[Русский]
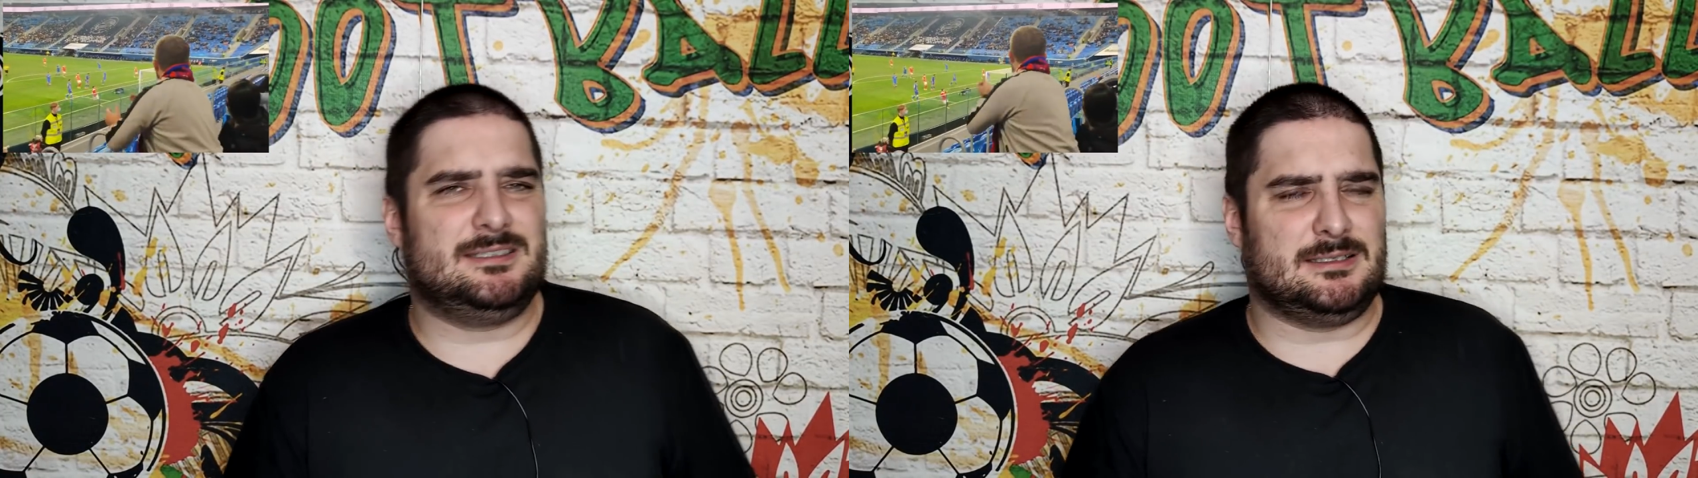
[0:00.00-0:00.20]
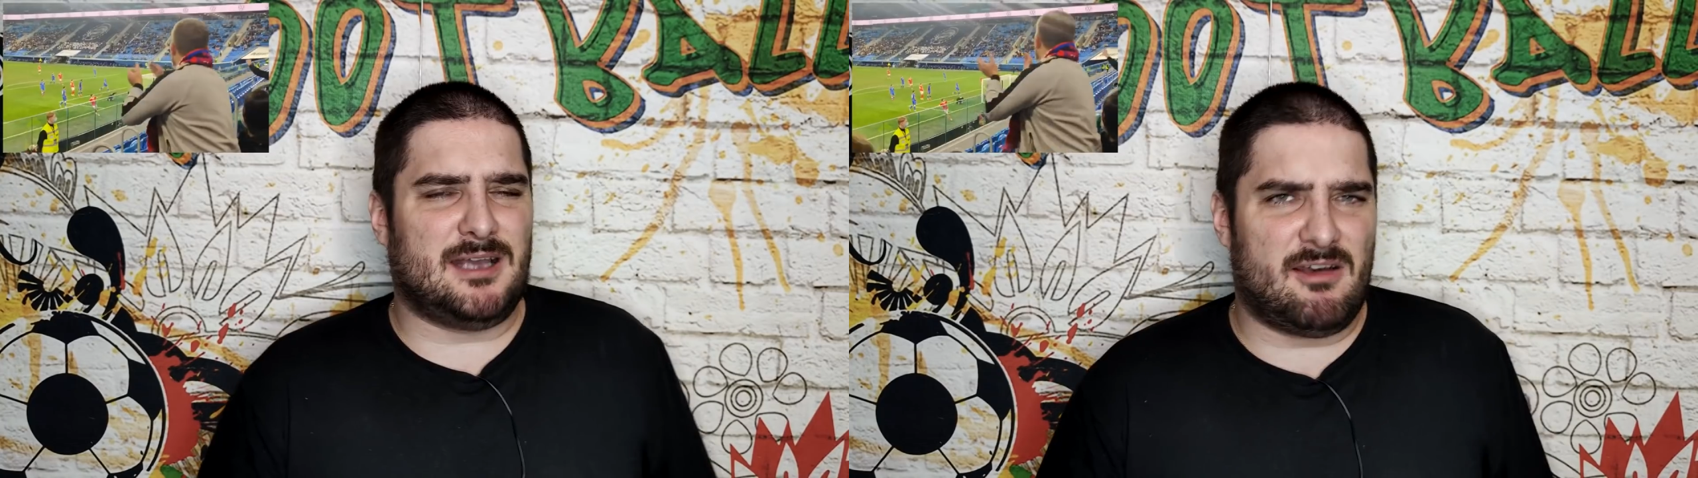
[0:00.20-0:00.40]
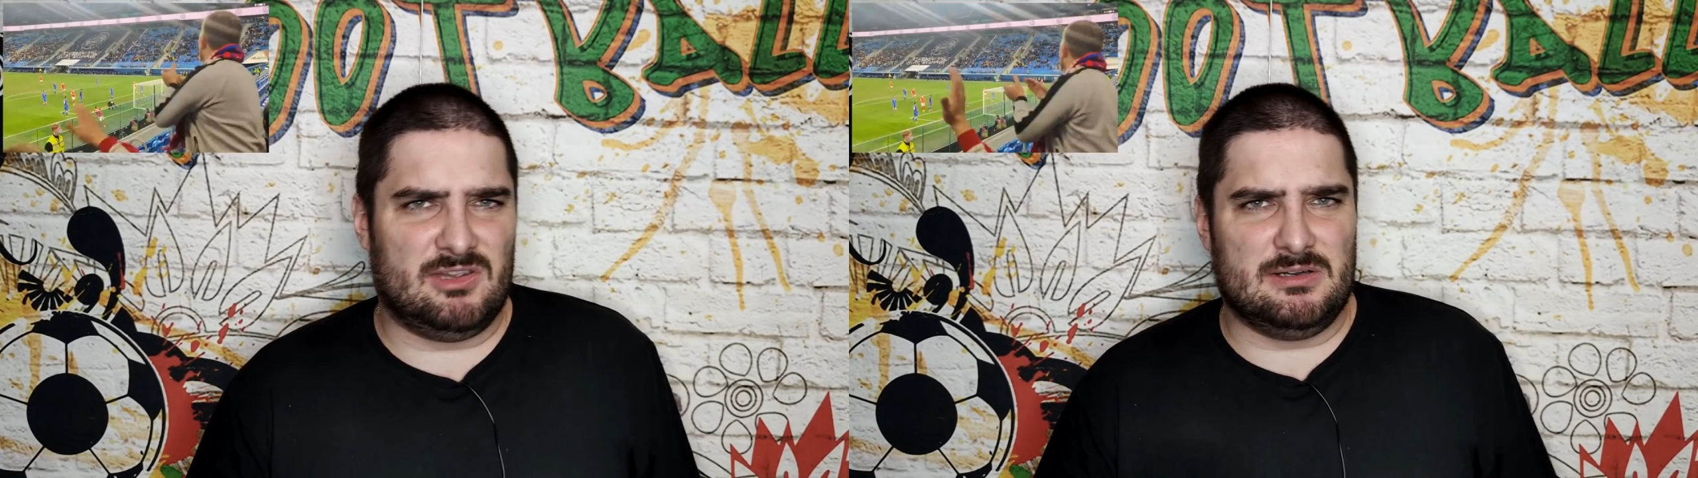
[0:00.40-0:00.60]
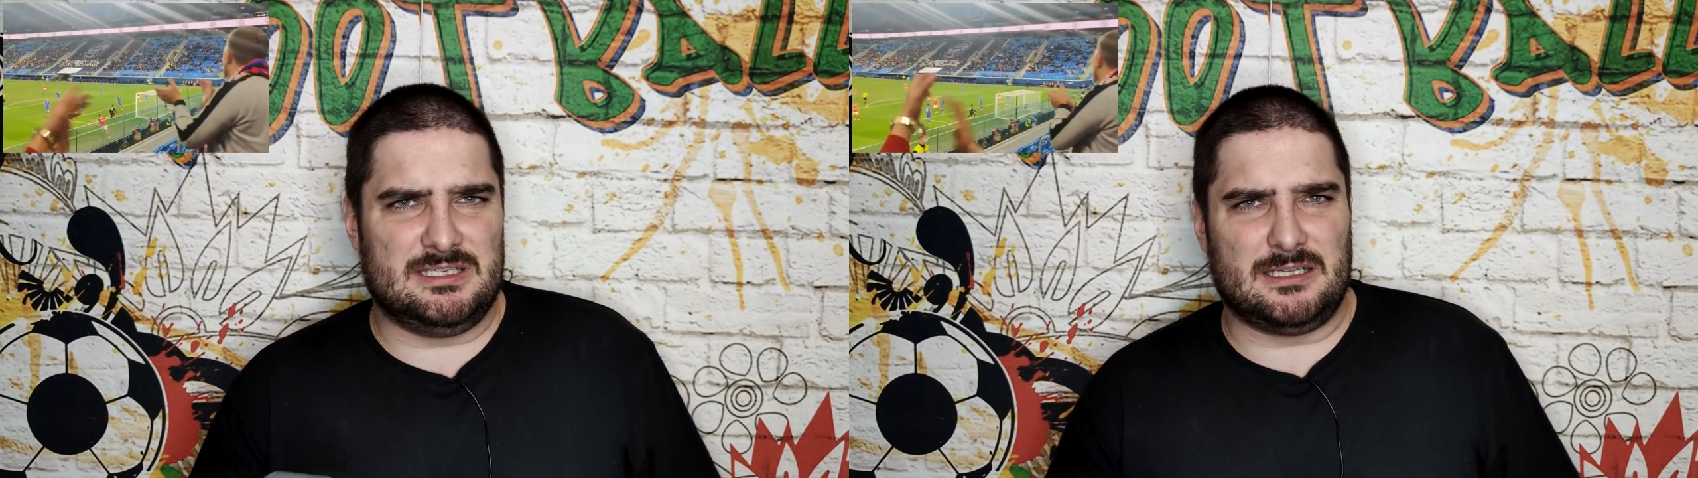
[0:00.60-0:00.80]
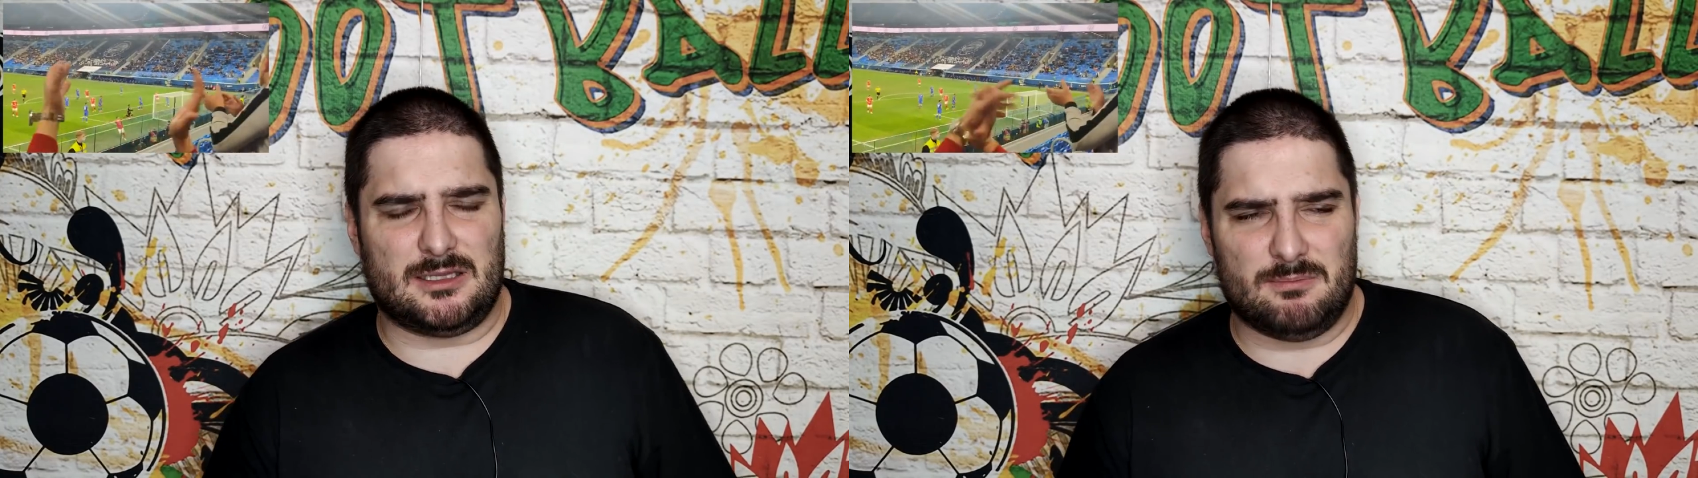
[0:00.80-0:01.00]
сравнивать
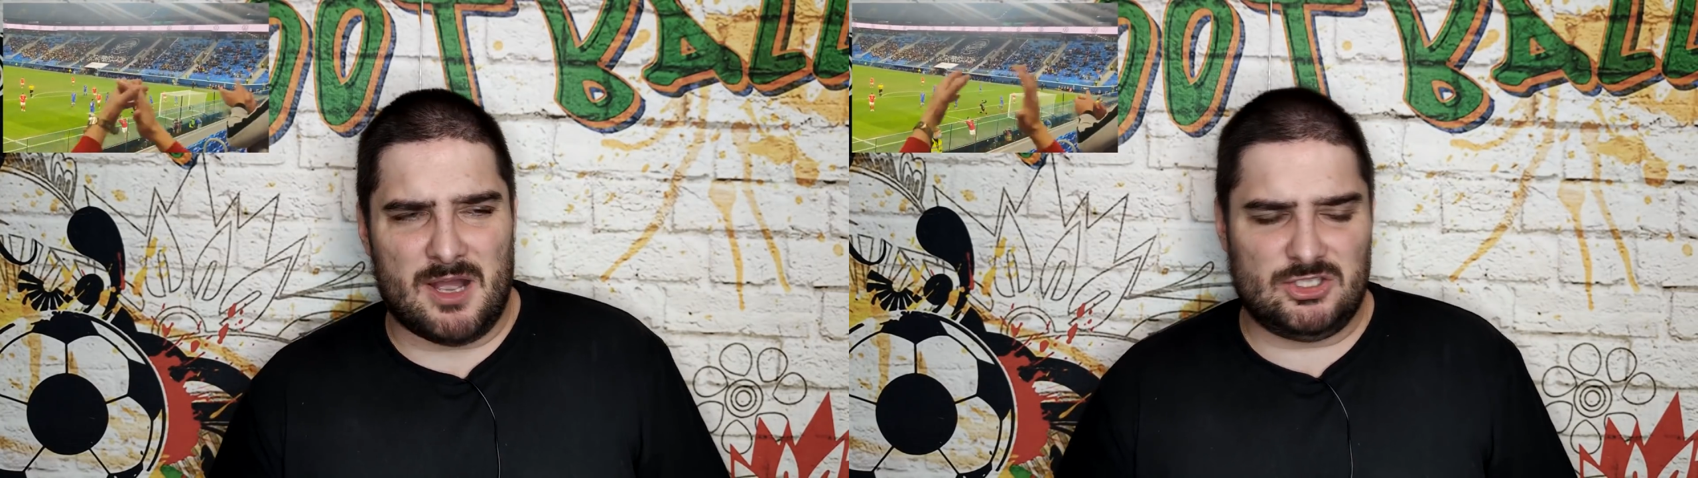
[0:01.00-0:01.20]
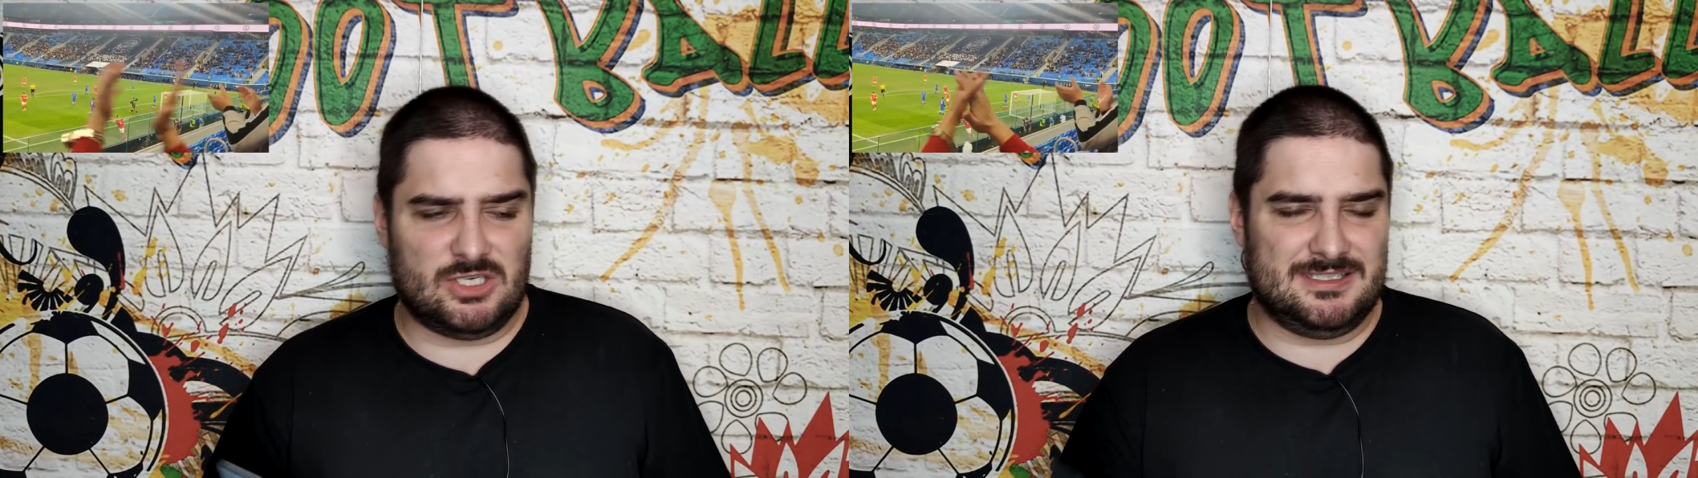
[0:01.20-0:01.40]
этот матч